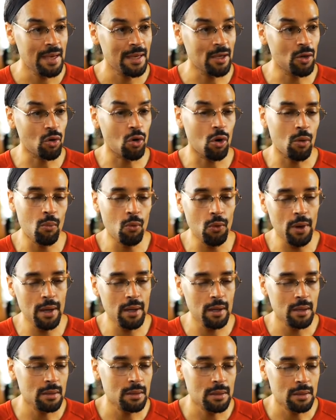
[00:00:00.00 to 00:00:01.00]
et encore
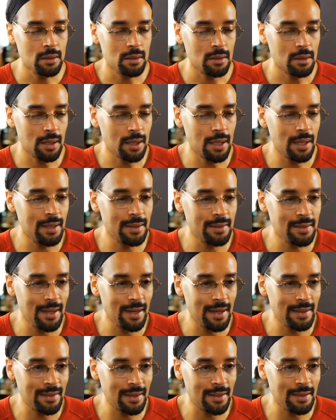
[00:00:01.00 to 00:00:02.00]
moins quelle était
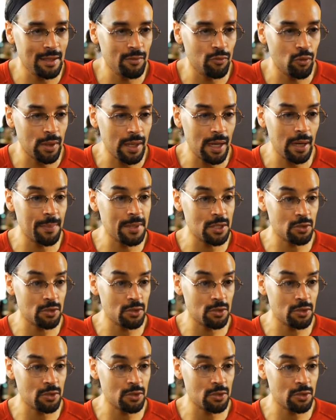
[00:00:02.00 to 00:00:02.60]
la technique vocale,